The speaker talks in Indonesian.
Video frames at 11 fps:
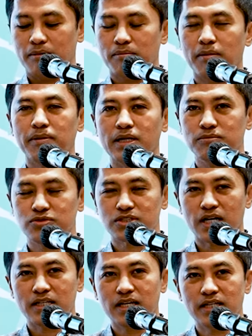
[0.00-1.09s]
Bapak Ibu
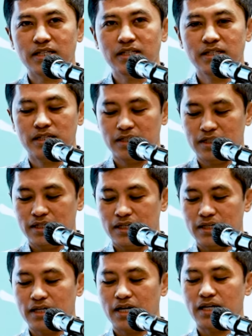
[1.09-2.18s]
sekalian,
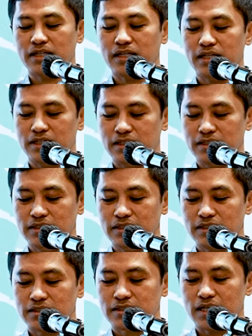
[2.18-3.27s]
dengan ini
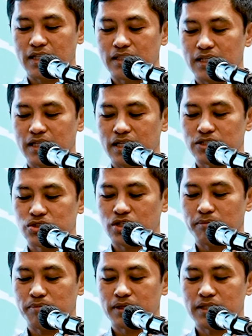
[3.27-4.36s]
Strategi Nasional
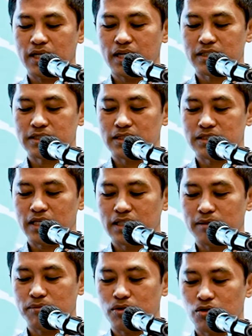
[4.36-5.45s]
Pengendalian Resistensi
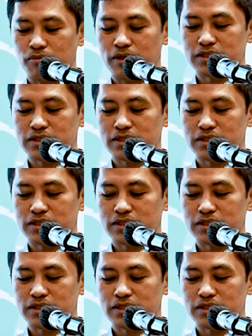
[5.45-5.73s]
Antimikrobial